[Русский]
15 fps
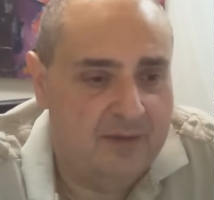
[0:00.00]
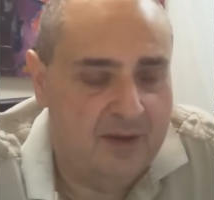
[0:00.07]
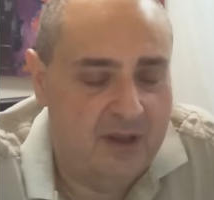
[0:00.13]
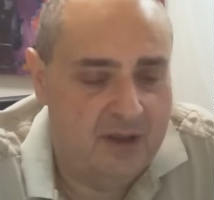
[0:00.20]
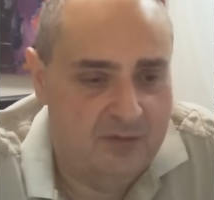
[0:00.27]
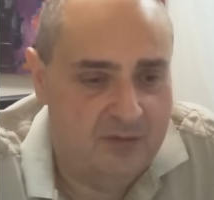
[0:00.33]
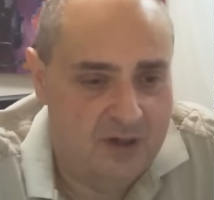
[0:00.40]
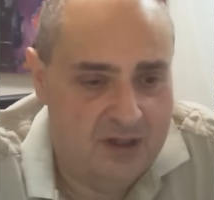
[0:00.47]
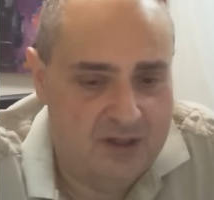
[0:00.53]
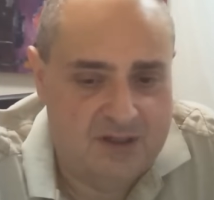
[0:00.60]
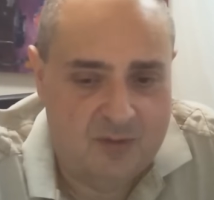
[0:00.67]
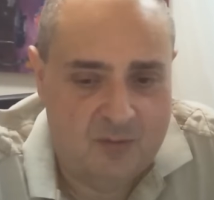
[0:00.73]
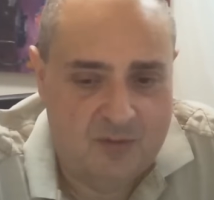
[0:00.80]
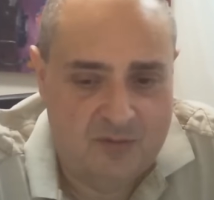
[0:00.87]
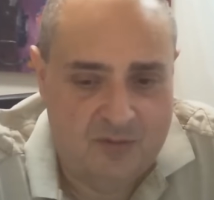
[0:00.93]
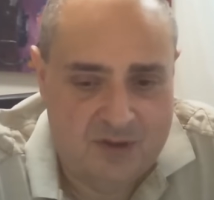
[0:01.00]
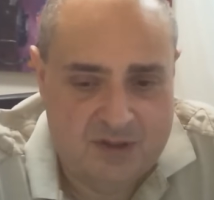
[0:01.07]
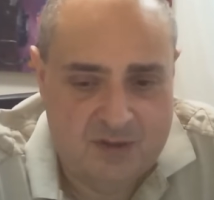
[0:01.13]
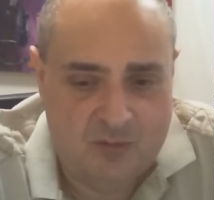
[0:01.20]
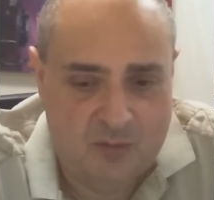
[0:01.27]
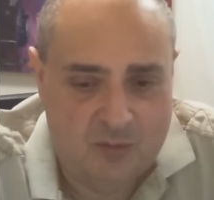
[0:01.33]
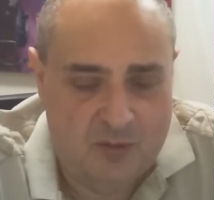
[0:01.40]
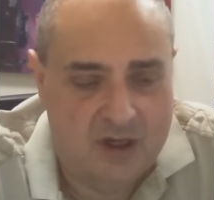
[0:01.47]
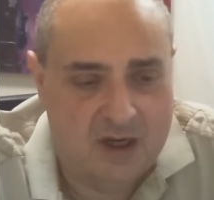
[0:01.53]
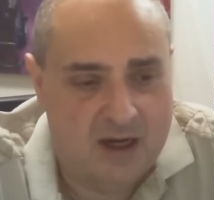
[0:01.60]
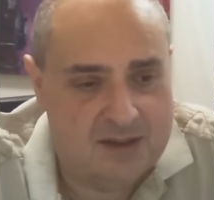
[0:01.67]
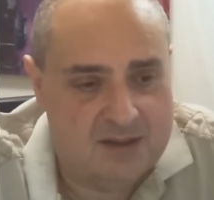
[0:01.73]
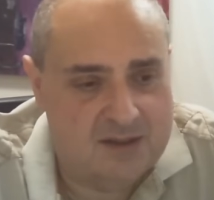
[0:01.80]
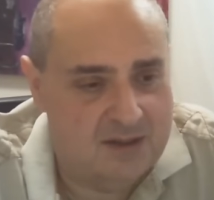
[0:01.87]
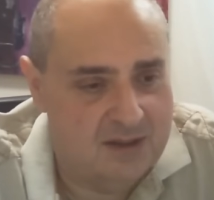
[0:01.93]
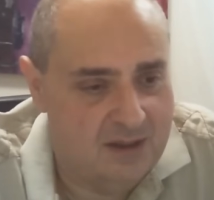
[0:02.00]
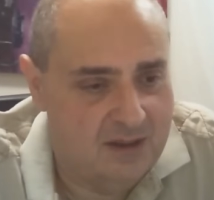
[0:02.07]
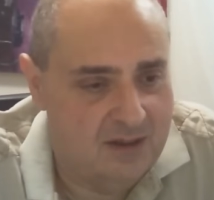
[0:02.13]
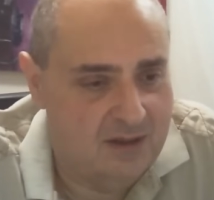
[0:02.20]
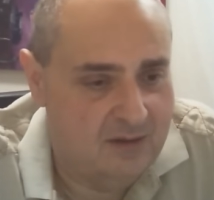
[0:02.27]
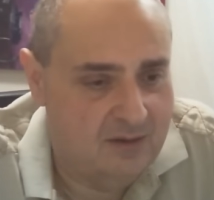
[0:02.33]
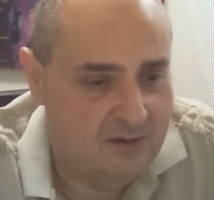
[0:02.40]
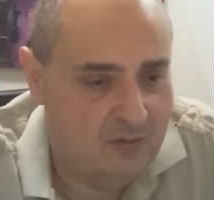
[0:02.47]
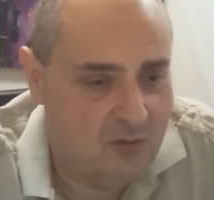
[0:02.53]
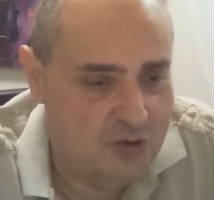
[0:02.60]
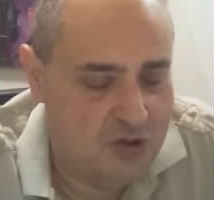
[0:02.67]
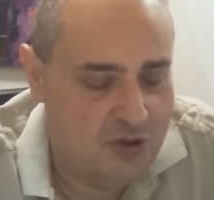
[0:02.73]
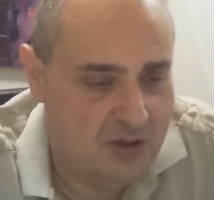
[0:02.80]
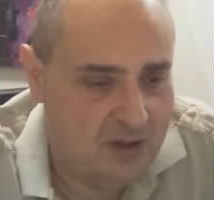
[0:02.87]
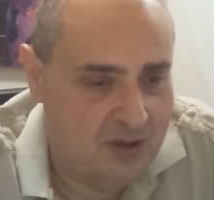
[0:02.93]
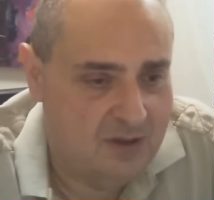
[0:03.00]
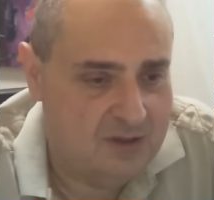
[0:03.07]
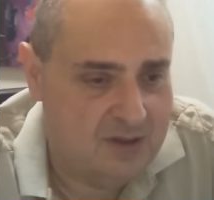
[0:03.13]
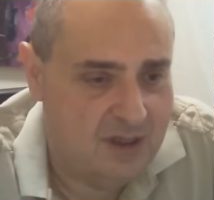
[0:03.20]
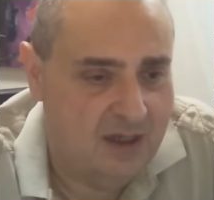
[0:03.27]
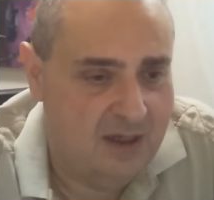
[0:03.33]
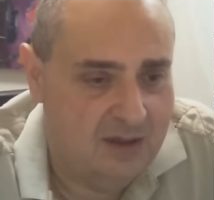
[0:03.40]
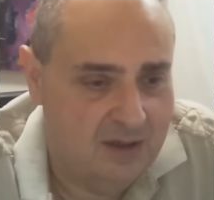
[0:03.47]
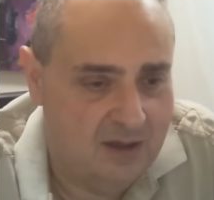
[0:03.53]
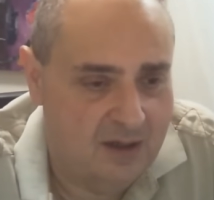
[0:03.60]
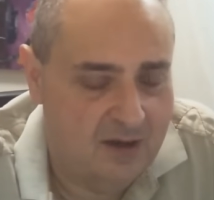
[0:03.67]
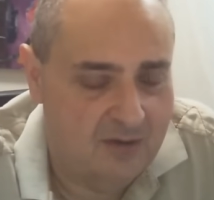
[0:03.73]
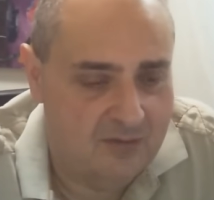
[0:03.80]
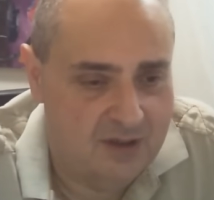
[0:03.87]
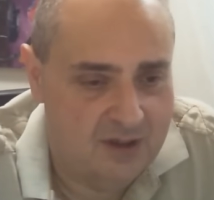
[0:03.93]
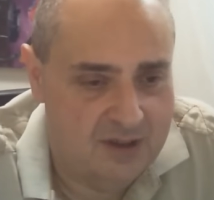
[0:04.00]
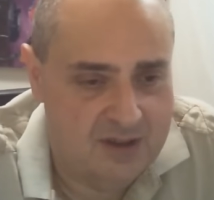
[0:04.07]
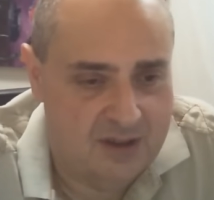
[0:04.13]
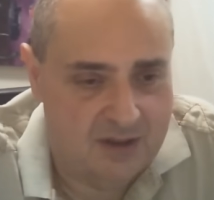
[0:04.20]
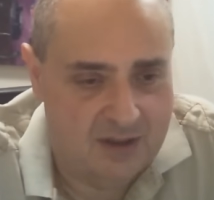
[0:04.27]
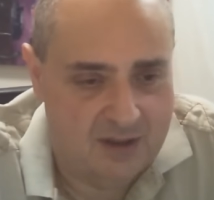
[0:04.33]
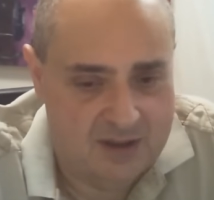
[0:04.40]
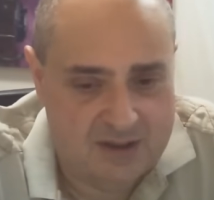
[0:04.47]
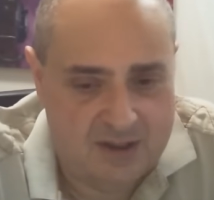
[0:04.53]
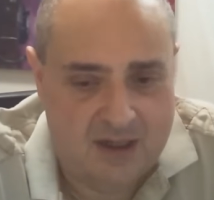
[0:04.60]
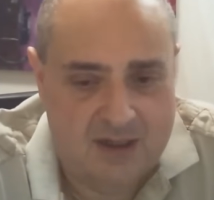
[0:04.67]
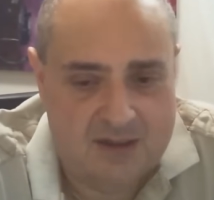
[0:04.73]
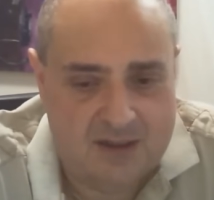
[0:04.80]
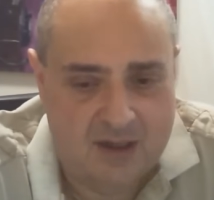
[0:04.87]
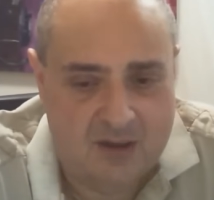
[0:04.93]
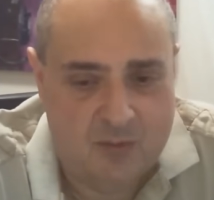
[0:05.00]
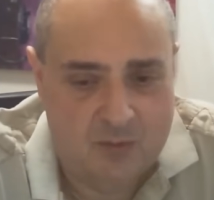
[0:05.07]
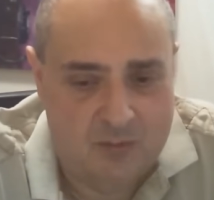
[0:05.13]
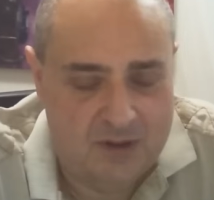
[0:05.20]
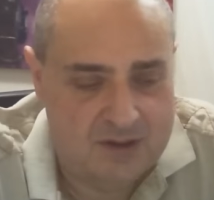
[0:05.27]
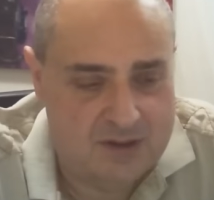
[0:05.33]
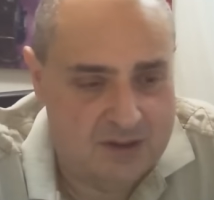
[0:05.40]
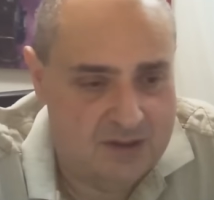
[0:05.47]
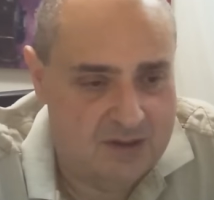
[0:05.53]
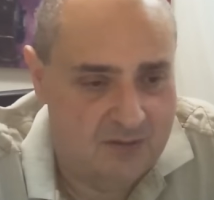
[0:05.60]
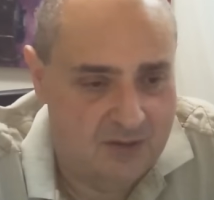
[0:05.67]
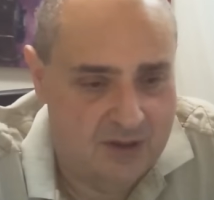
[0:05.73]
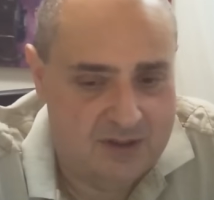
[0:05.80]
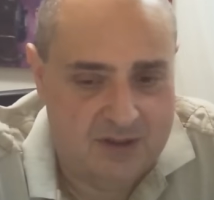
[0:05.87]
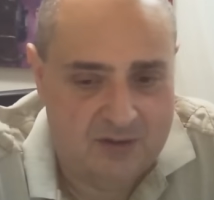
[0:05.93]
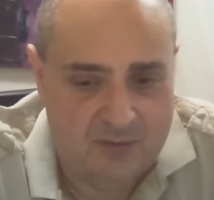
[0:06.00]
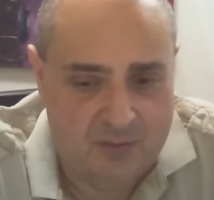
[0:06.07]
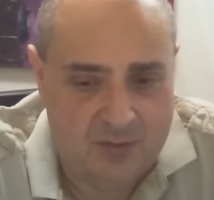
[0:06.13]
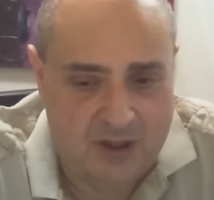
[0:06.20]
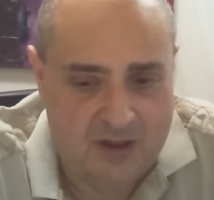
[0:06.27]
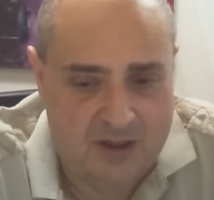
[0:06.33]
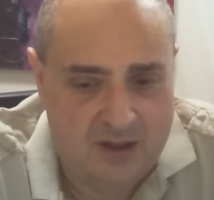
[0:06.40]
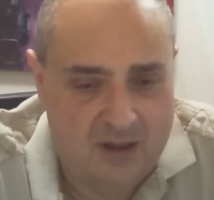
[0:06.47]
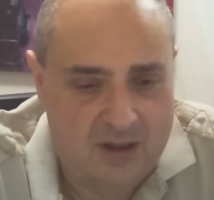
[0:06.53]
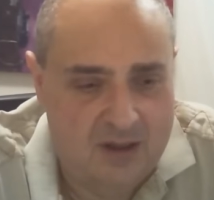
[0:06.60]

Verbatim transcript: на иврите мы видим публикации очень солидных и авторитетных израильских публицистов, лидеров мнений,